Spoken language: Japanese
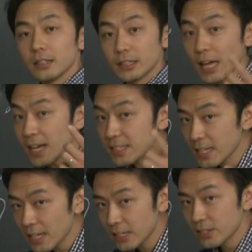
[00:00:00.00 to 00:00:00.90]
男
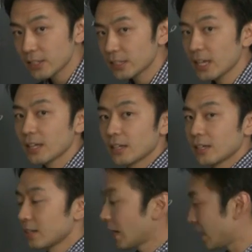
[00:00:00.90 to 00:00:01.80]
性について
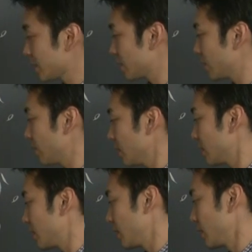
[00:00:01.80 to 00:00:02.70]
話すときは
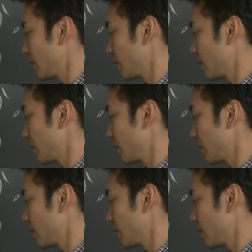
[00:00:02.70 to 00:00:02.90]
he、